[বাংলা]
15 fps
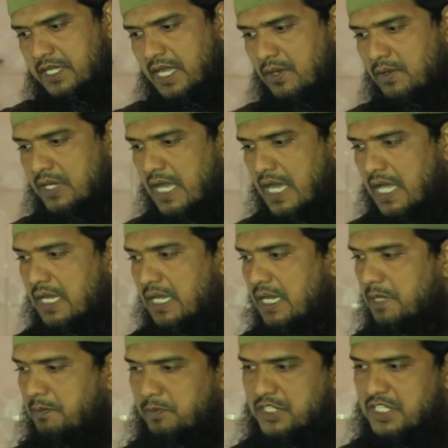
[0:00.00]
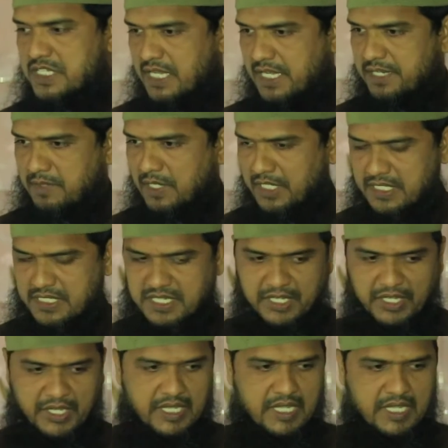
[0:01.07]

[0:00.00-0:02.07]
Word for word: কারণ আল্লাহর প্রতি যার ইমান আছে